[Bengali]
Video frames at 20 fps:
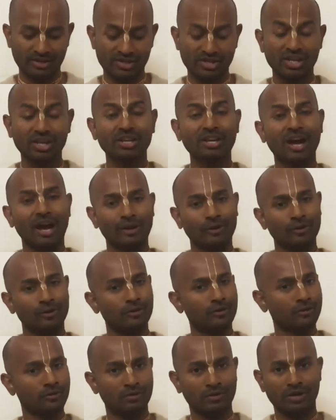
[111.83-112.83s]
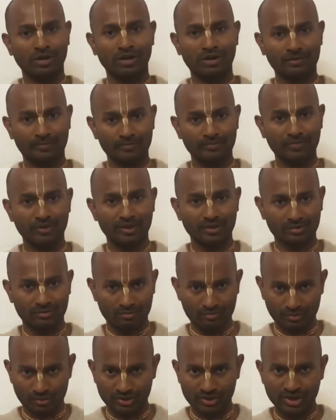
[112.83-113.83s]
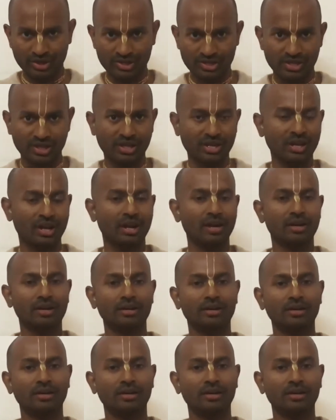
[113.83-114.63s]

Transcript: শিক্ষা গ্রহণ করা বৈদিক শিক্ষা